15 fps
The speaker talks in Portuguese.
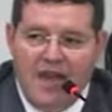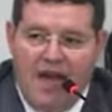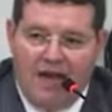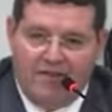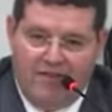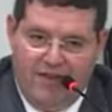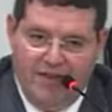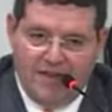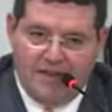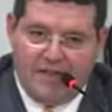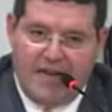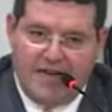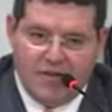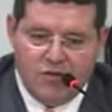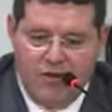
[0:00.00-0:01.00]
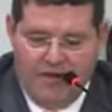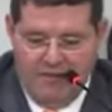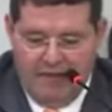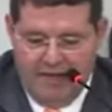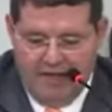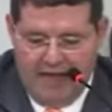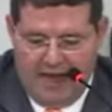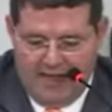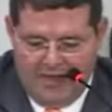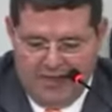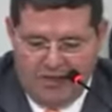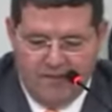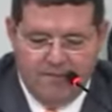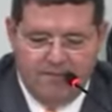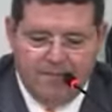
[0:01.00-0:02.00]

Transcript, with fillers: afiançar a sua liberdade.